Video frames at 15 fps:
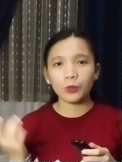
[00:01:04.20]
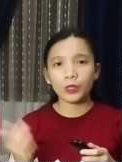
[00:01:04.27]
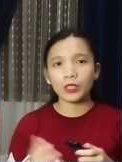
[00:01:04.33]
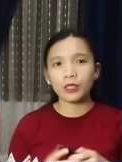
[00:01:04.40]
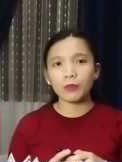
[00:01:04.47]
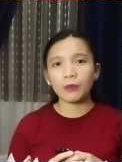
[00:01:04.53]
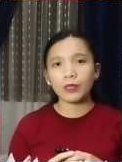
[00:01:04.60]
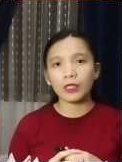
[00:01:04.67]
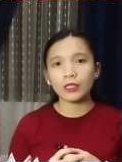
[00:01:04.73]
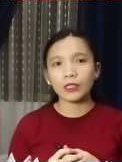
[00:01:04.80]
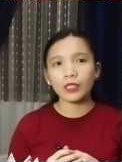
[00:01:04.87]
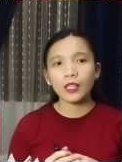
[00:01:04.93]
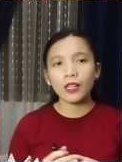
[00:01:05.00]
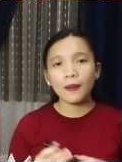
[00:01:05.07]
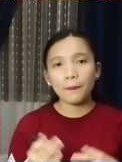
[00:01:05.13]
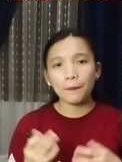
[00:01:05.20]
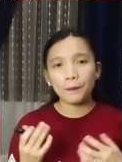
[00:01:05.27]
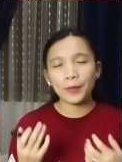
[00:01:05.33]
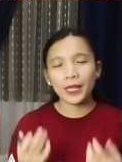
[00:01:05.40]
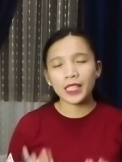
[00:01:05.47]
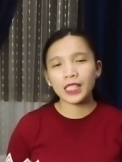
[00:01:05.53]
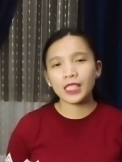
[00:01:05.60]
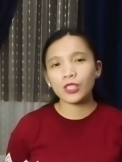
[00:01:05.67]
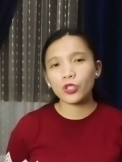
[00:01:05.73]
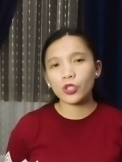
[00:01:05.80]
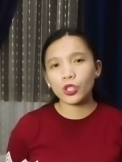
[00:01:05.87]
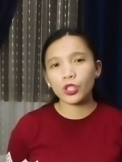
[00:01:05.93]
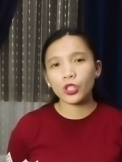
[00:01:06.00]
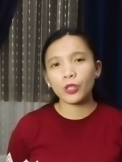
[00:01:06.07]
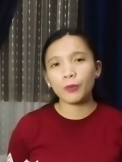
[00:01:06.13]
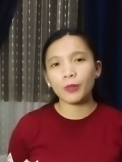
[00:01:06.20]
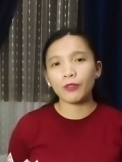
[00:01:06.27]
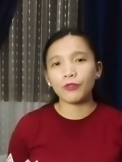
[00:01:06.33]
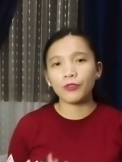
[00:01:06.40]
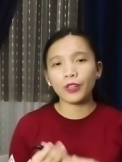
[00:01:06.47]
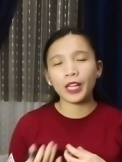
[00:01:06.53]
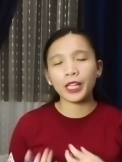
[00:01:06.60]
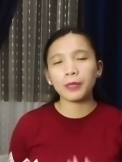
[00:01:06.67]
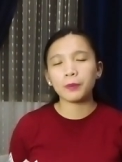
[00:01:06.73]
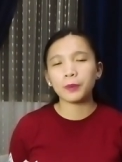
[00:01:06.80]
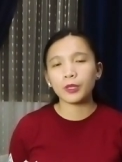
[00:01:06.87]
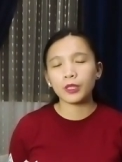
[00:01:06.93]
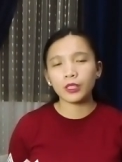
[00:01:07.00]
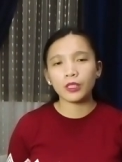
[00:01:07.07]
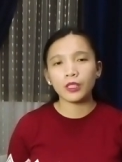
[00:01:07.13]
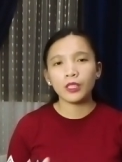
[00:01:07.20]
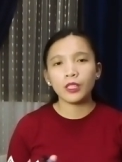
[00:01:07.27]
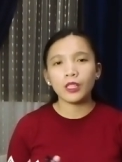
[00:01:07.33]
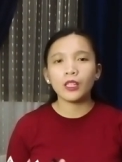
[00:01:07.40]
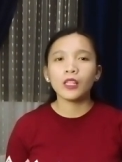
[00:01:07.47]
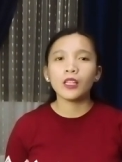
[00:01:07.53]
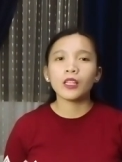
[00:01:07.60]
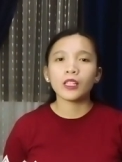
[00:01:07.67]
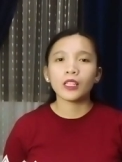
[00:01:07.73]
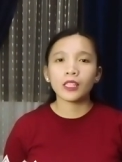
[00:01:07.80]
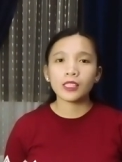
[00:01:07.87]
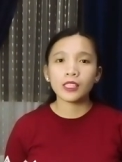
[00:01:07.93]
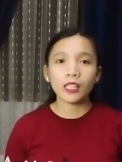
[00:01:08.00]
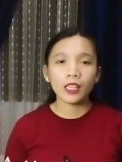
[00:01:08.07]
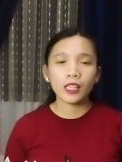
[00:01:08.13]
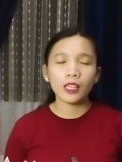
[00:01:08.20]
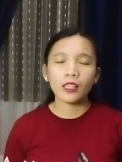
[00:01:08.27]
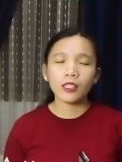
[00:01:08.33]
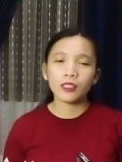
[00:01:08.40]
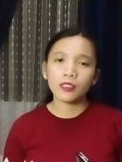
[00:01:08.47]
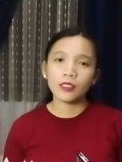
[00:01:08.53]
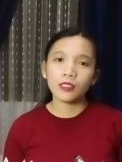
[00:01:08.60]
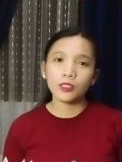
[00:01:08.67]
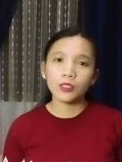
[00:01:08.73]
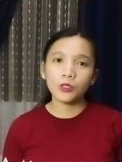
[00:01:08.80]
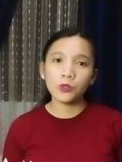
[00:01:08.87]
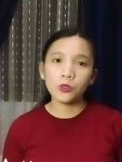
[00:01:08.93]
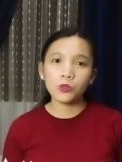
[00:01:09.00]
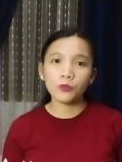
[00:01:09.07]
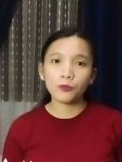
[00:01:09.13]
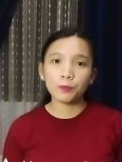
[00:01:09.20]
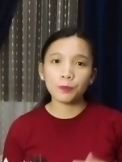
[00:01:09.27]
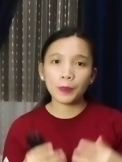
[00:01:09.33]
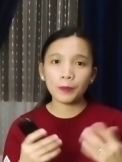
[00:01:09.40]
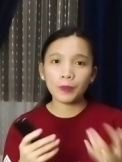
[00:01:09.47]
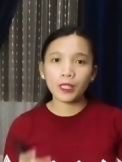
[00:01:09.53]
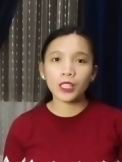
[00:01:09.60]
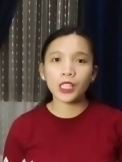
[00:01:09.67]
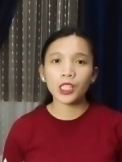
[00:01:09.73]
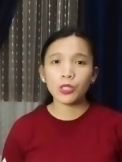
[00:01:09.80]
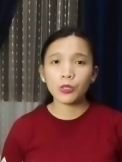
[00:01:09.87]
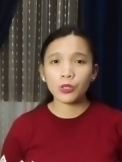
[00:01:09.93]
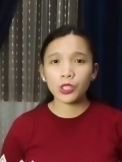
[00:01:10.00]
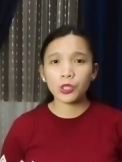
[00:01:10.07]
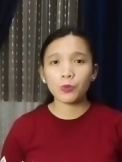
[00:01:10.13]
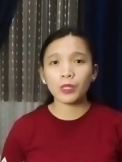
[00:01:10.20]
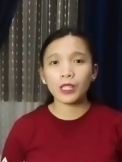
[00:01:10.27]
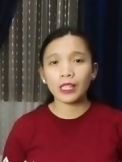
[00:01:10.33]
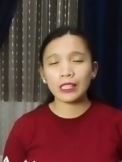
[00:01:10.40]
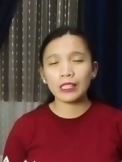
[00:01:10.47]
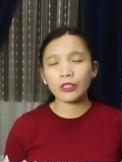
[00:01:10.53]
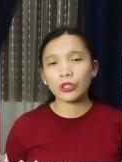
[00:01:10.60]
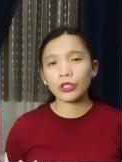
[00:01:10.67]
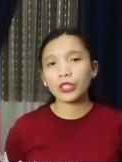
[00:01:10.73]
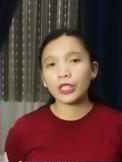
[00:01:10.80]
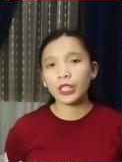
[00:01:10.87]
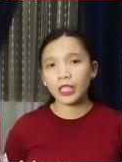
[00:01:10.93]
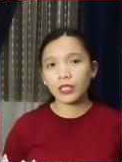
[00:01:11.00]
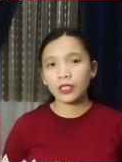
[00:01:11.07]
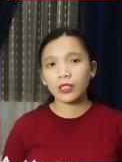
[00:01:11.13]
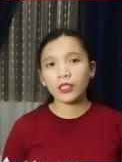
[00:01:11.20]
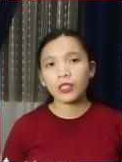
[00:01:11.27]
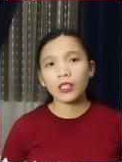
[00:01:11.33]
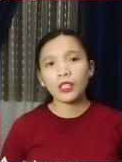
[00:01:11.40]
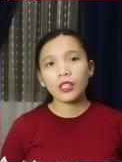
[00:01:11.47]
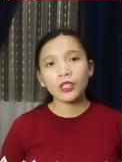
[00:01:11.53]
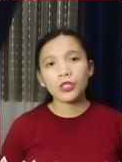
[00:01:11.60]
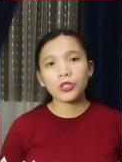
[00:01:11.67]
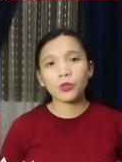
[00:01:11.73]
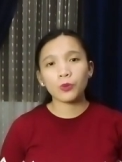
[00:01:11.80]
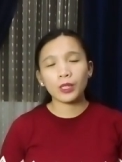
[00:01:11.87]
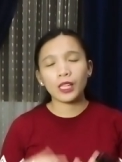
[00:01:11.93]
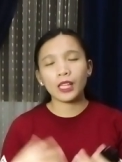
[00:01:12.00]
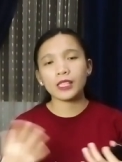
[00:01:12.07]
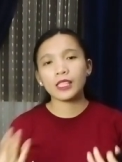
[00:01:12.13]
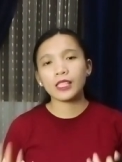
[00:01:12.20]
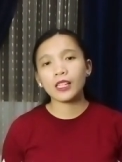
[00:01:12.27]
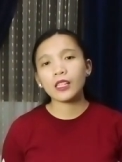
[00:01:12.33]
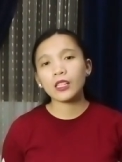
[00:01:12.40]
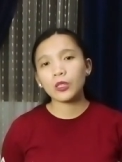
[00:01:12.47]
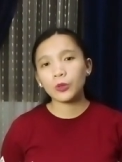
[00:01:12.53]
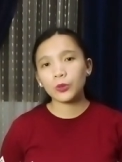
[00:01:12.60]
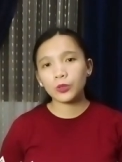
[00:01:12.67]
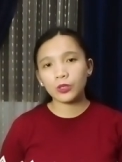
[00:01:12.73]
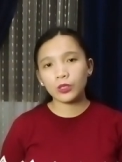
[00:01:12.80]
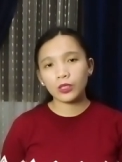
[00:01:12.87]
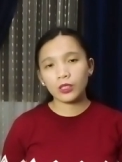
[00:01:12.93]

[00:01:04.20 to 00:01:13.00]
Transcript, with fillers: pwedeng mag-Messenger, mag-Viber. Kasi yung pamilya nyo is walang internet, so wala silang load.